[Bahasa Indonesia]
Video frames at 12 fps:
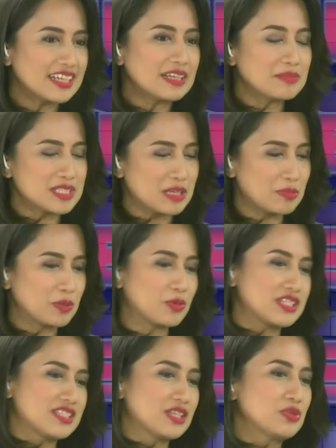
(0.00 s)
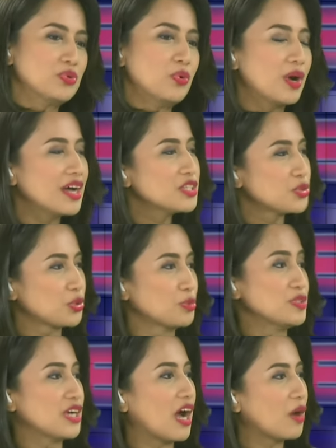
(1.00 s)
kan tadi meskipun posisi dua
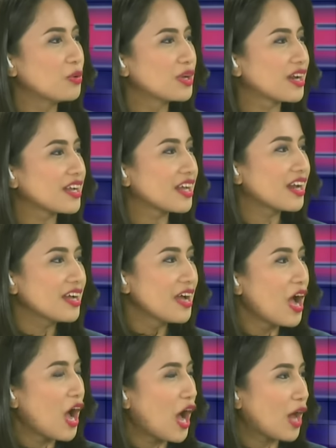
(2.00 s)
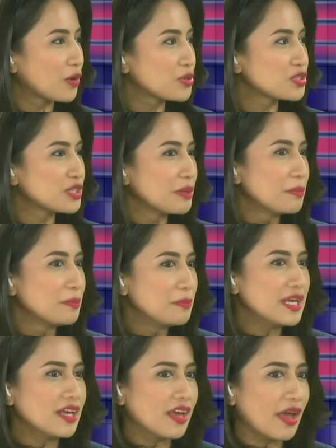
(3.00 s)
cukup jauh, kira-kira iya. harus
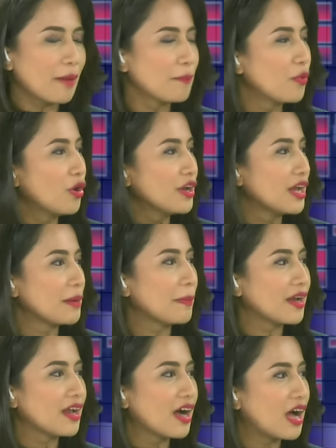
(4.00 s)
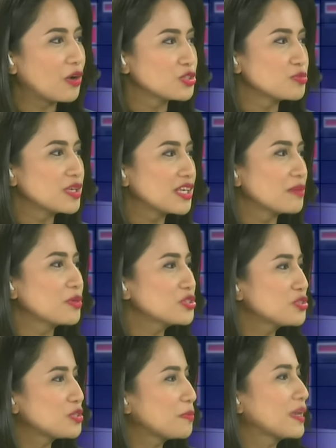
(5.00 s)
lebih heboh daripada kaos Mickey
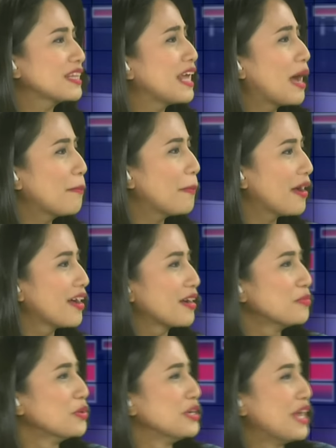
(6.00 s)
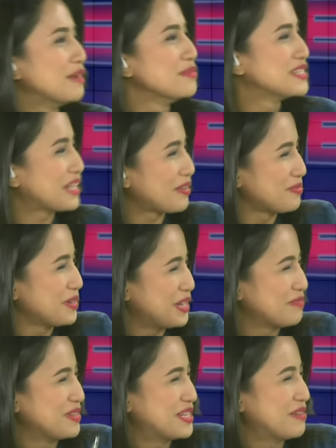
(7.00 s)
Mouse tuh seperti apa kemudian bisa
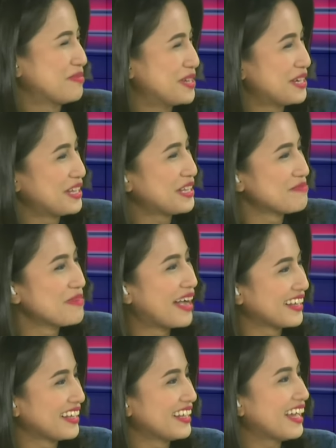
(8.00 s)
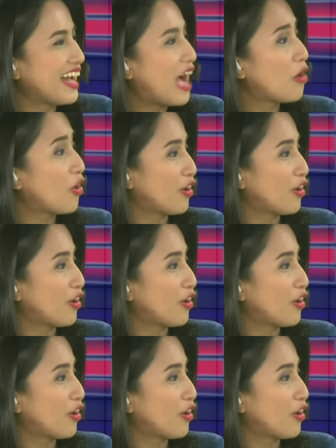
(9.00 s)
kemudian bisa menimbangi. Biar,